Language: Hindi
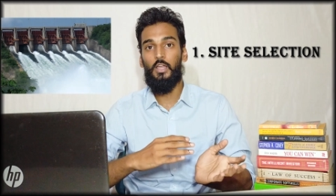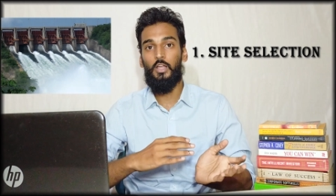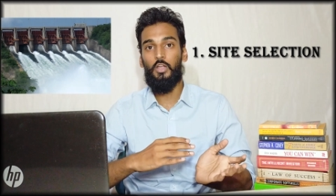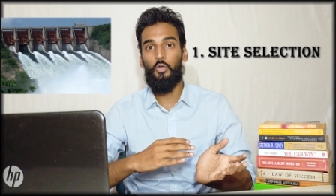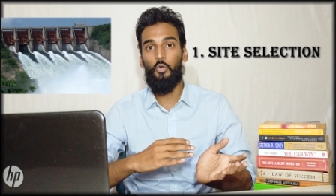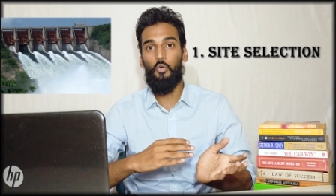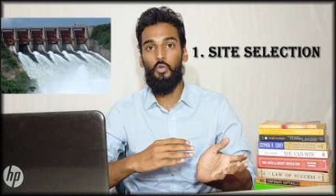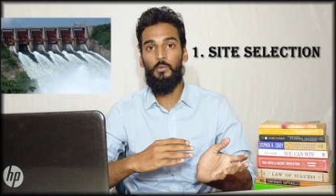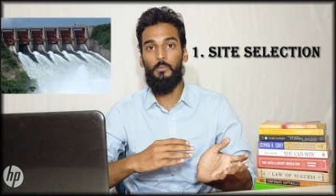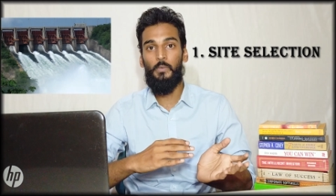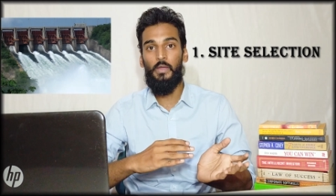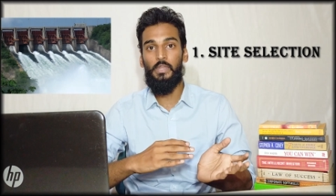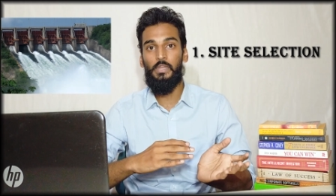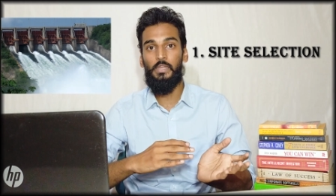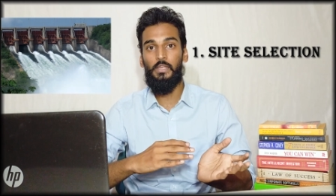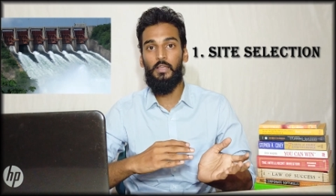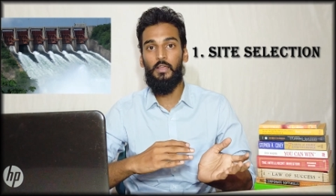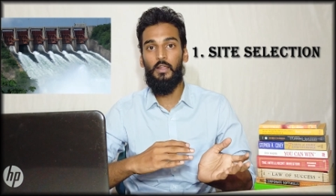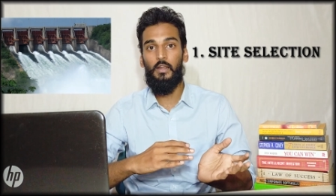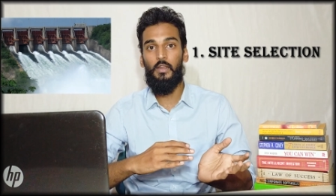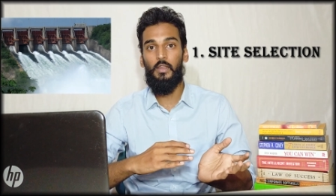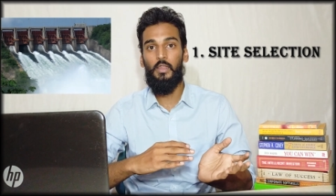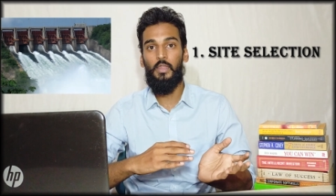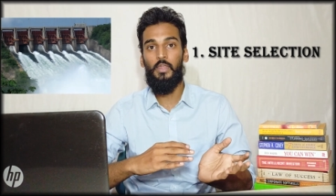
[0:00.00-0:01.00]
कोल माइनिंग
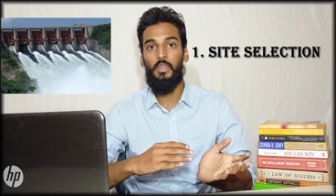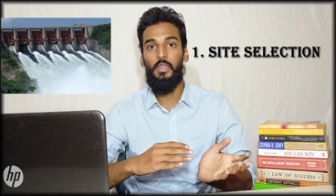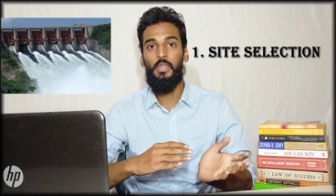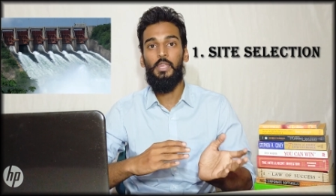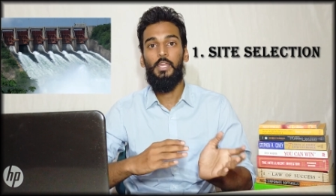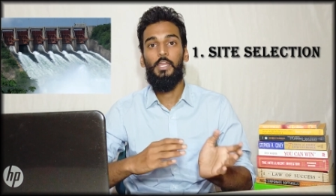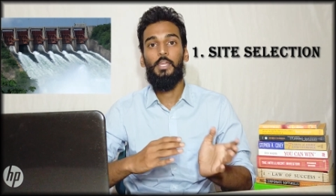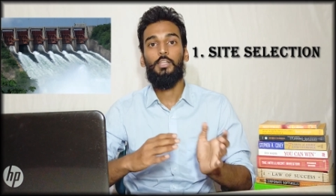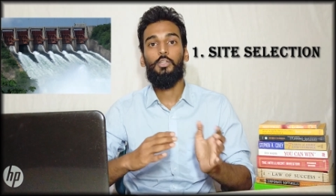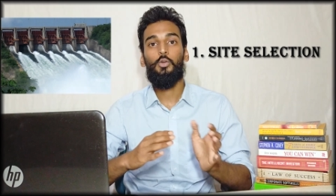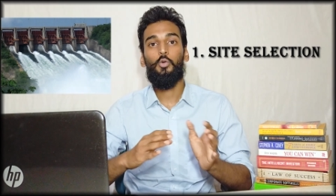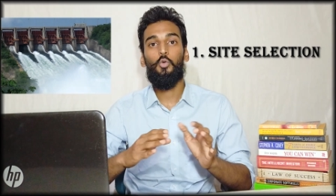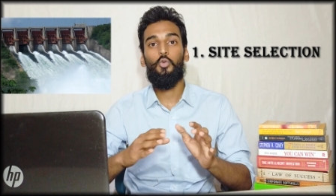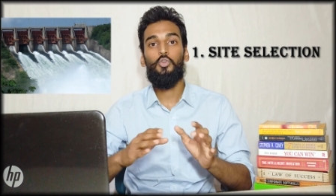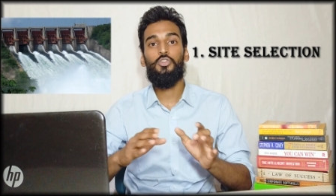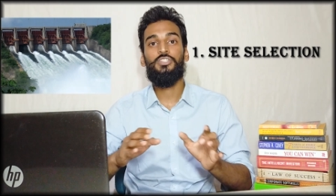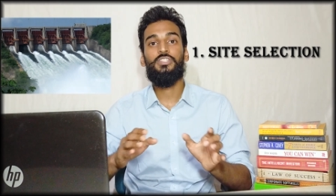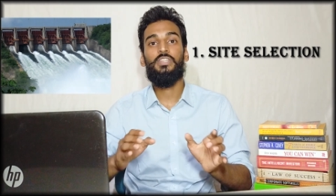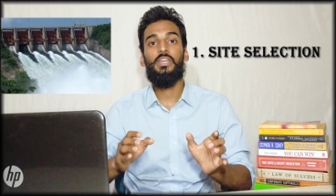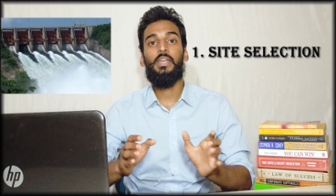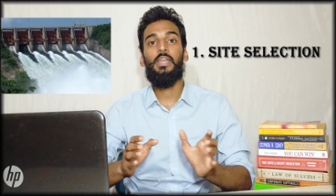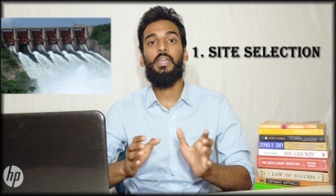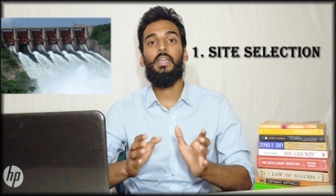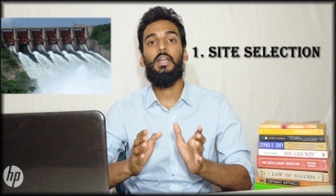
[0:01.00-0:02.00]
कर रहे हैं तो उस
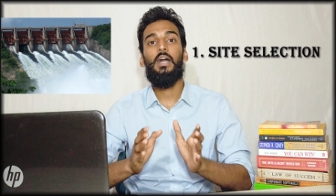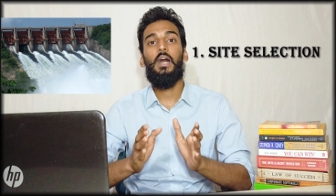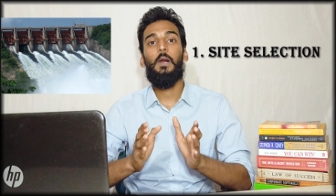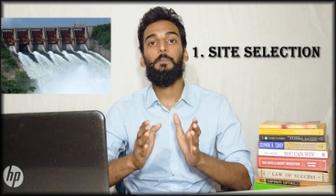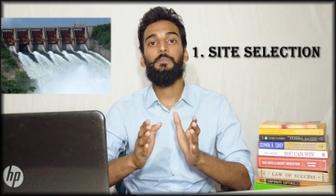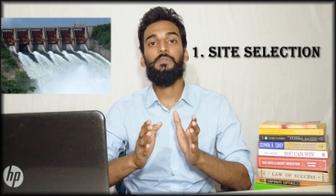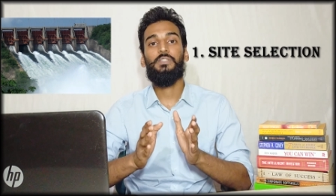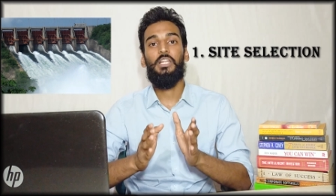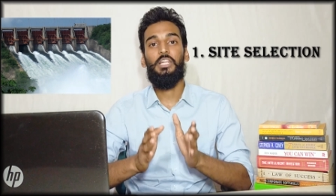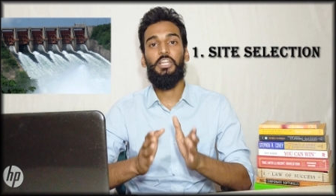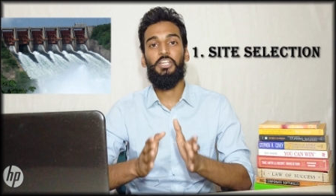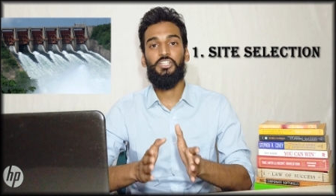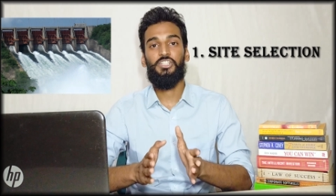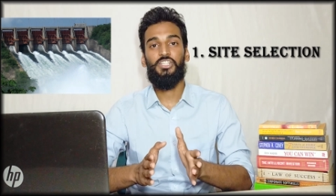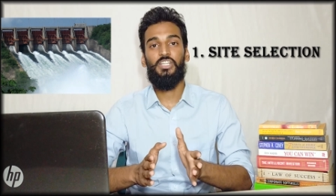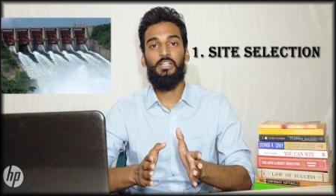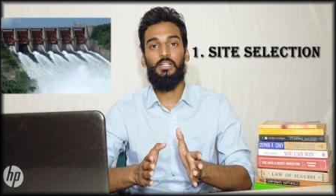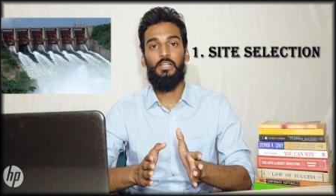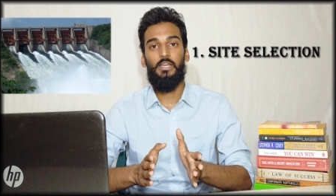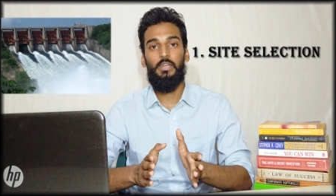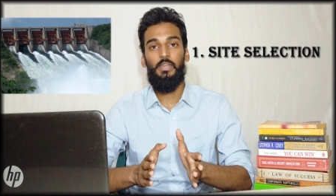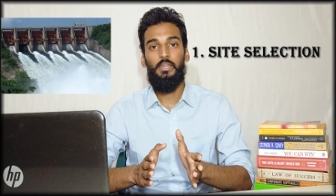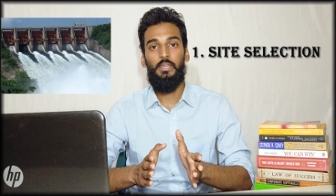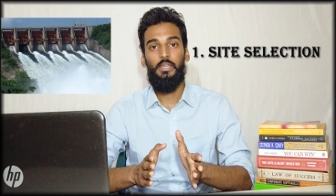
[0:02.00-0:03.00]
जगह का आप सिलेक्शन
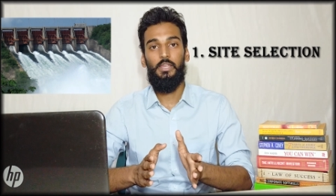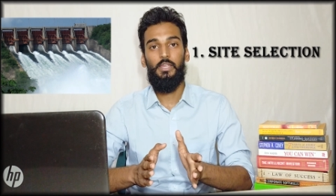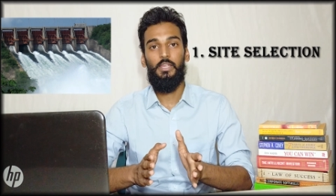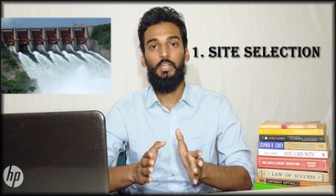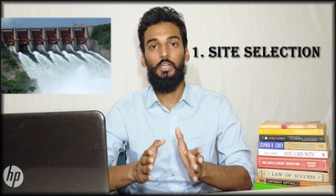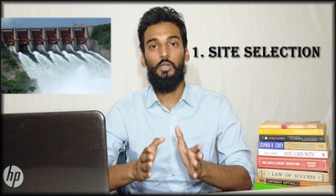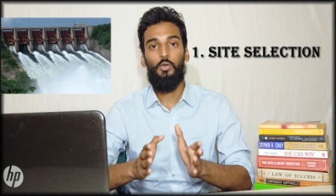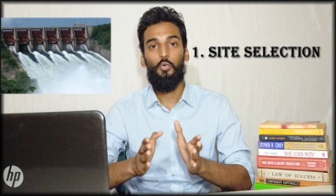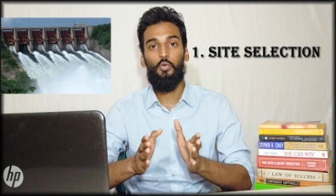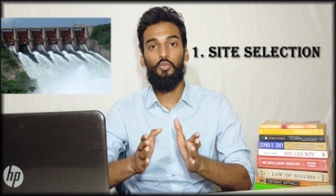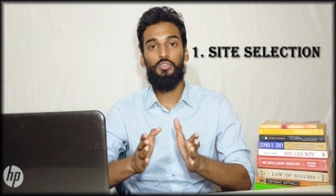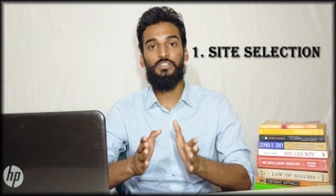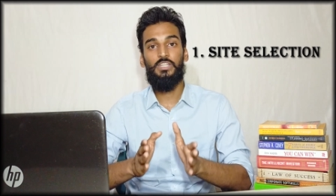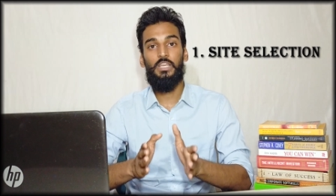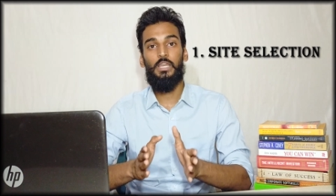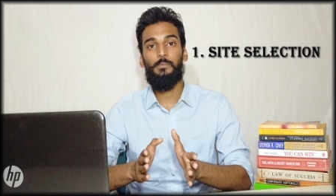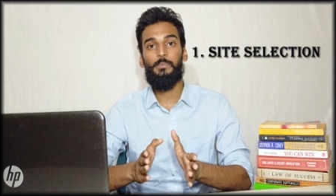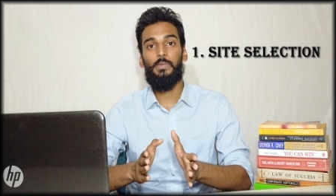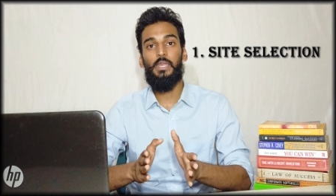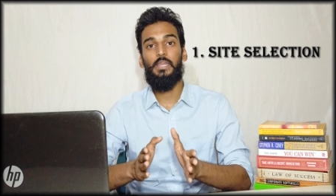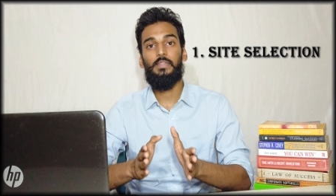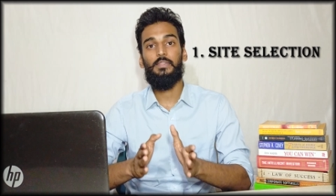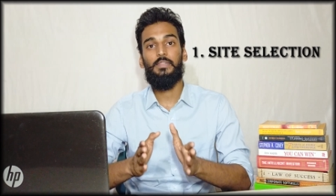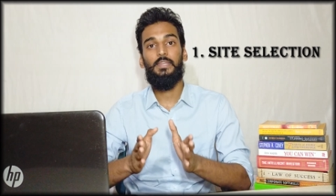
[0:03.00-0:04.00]
करेंगे उसे हम
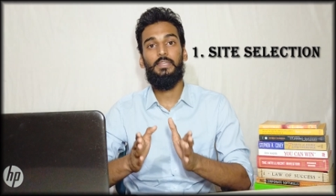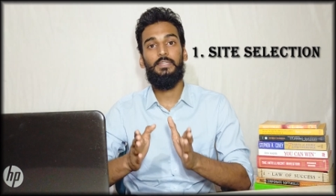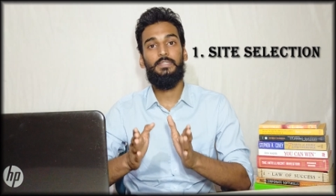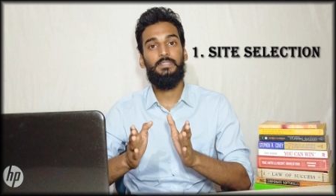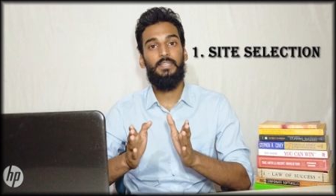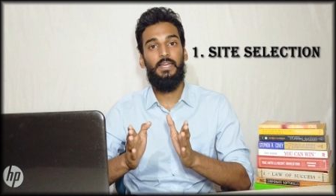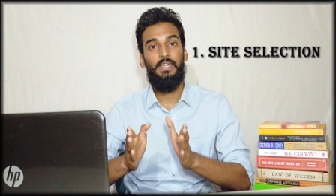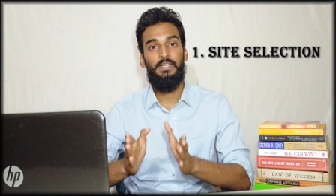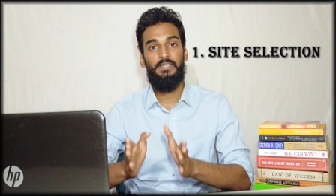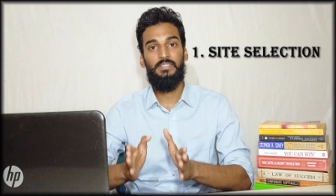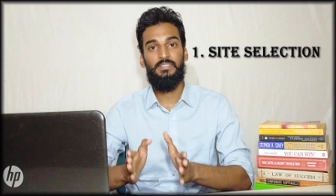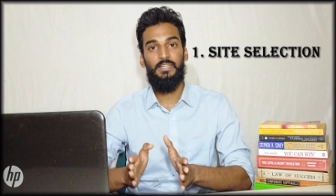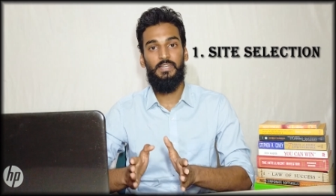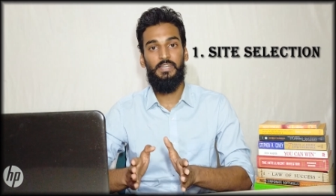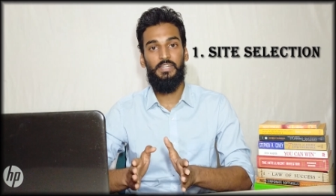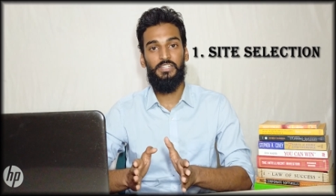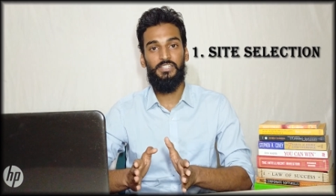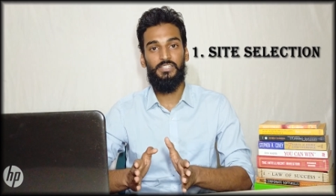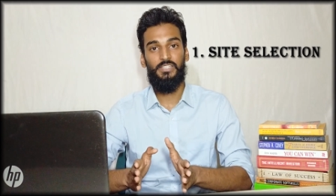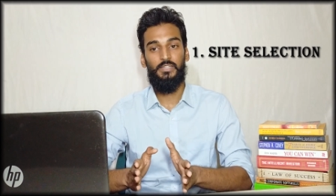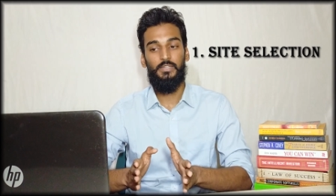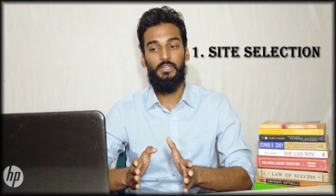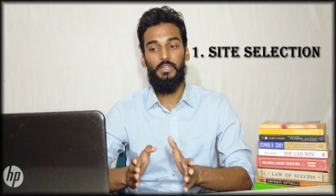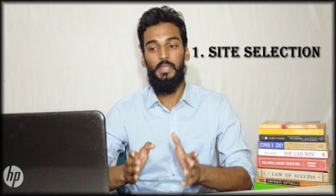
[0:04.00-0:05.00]
कहते हैं साइट
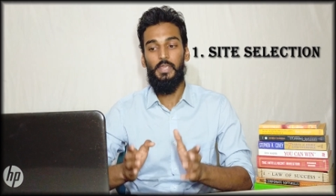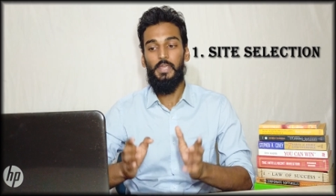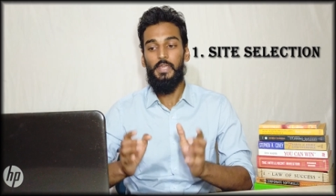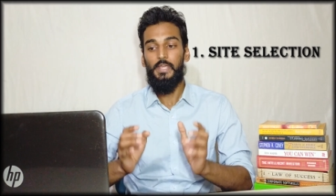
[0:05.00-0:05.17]
सिलेक्शन